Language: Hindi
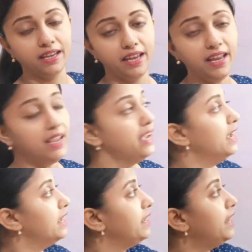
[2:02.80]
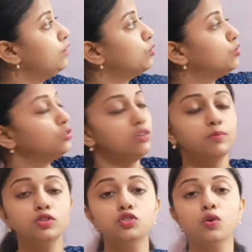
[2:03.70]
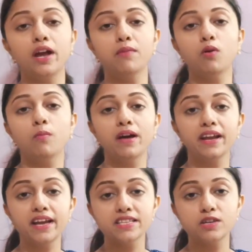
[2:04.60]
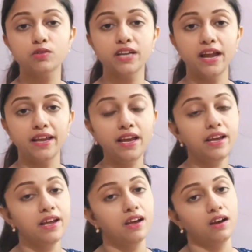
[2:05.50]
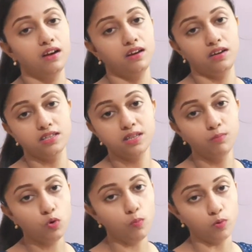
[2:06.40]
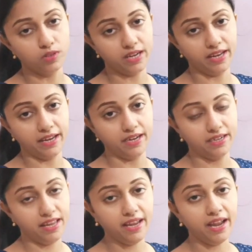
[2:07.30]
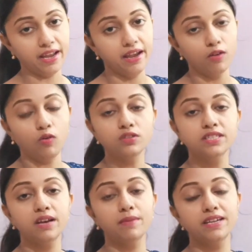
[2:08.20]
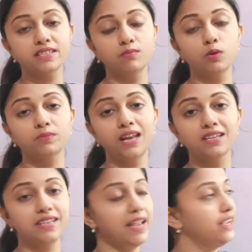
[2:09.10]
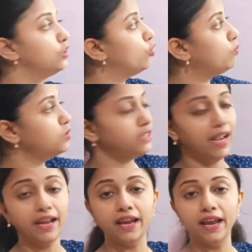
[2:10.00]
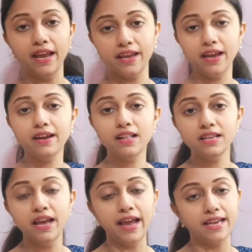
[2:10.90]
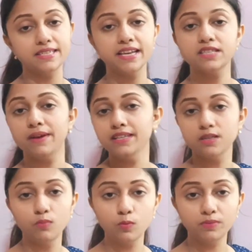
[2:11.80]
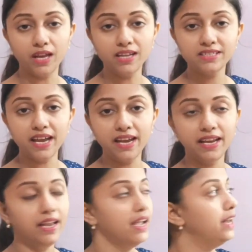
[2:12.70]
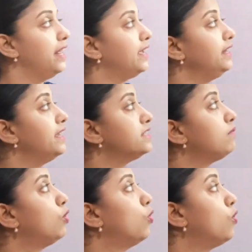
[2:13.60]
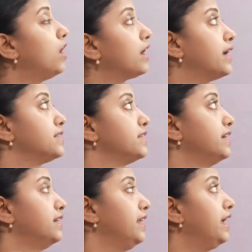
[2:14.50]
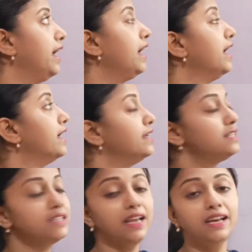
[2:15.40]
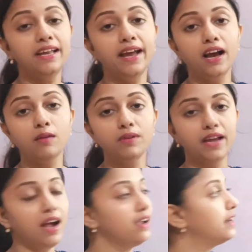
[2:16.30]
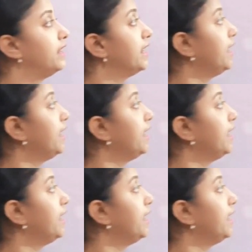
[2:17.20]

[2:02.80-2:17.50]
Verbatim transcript: कि ये दोनों त्रिभुज जो हैं वो हमारे कैसे हो जाएंगे समरूप हो जाएंगे ठीक है कौन सी हमारी समरूपता लग जाएगी दो भुजाएं एक एंगल ऐसे एस वाली समरूपता लग जाएगी लेकिन ये सब होगा कैसे ठीक है इसके लिए हम क्या करेंगे